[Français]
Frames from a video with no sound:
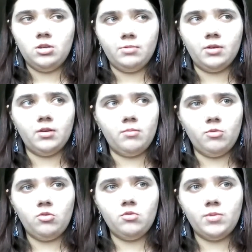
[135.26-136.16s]
Et eh bien,
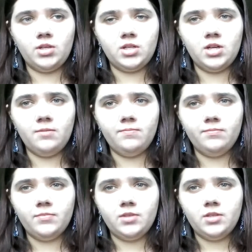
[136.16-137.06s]
vraiment, le mec là,
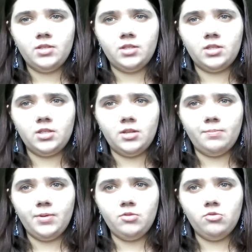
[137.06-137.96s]
c'est qu'il n'est
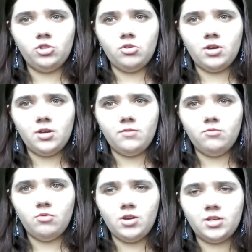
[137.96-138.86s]
pas du genre à
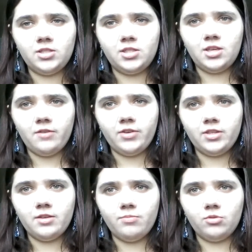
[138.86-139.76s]
vouloir rester avec
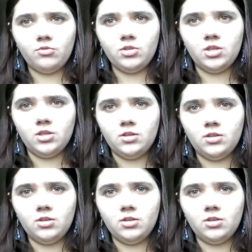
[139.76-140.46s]
n'importe qui.